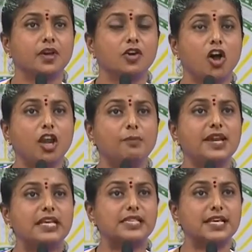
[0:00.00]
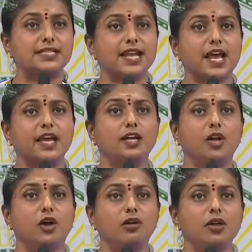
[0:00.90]
కాల్ మనీ సెక్స్
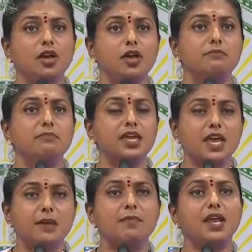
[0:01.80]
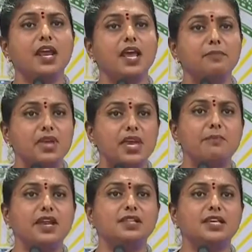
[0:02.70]
రాకెట్లో మీ ఎమ్మెల్యే మీ
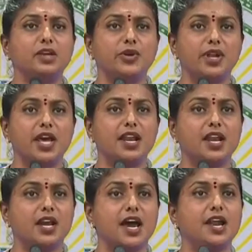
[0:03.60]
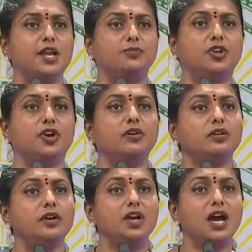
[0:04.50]
ఎమ్మెల్సీలు ఉన్నారన్న కారణంతో
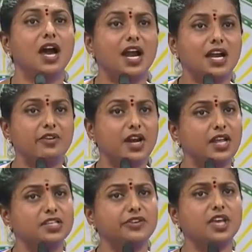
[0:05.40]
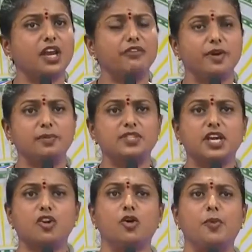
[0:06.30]
ఆడవాళ్ళ జీవితాలు
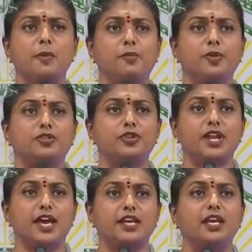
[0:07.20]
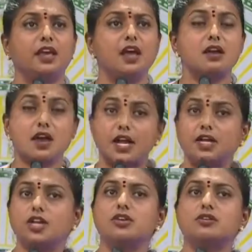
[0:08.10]
వ్యభిచార కూపంలో పోతున్నాయని
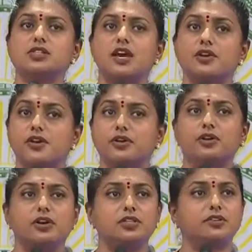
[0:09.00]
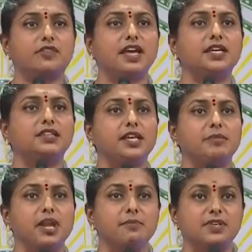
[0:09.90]
కంటిన్యూస్గా రెండు రోజులు వాయిదా
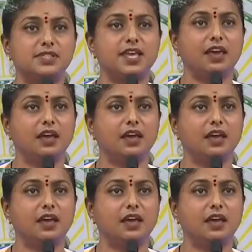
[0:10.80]
తీర్మానం ఇస్తే